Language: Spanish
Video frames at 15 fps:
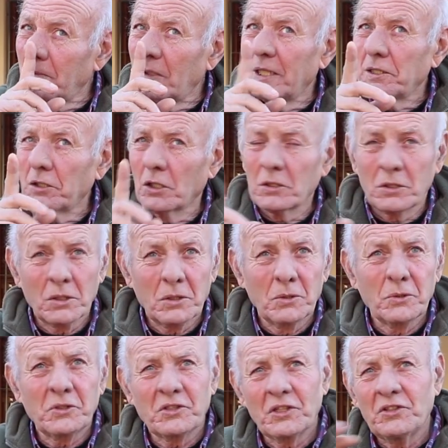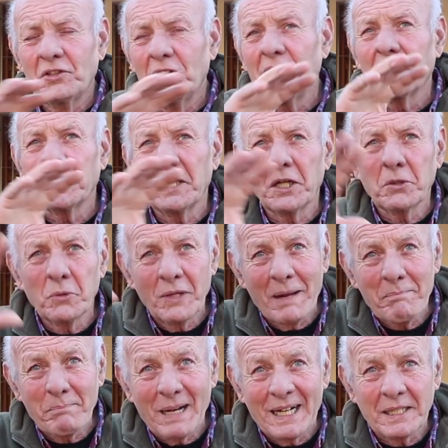el doctor sí le agregó
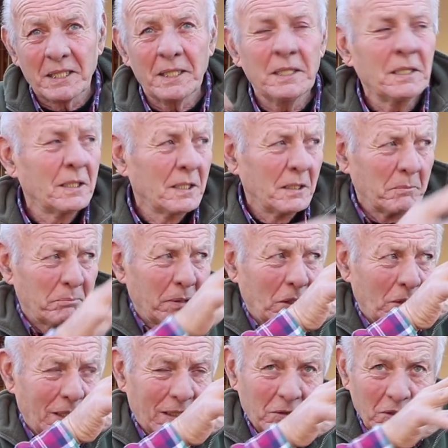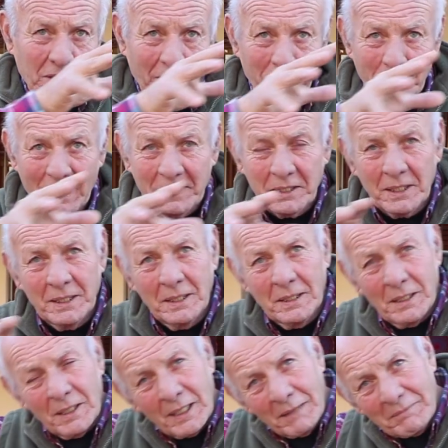una parte, pero la otra parte
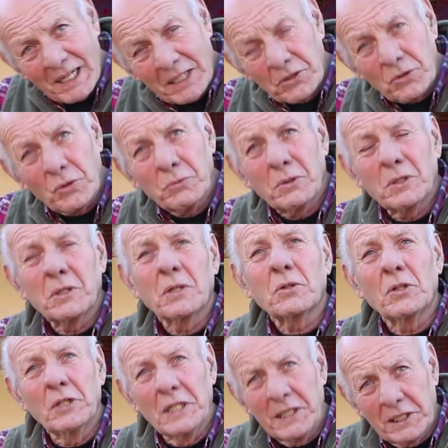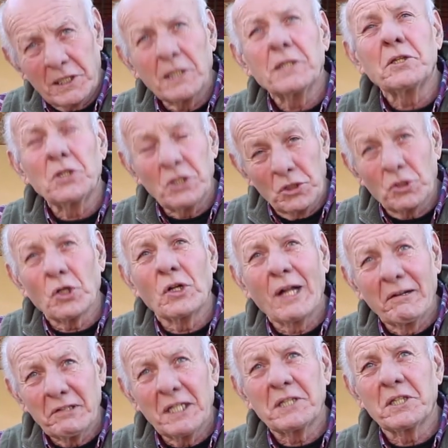la mantuvo con el...
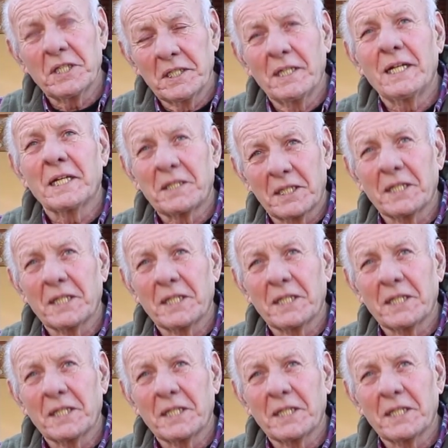Todavía tiene las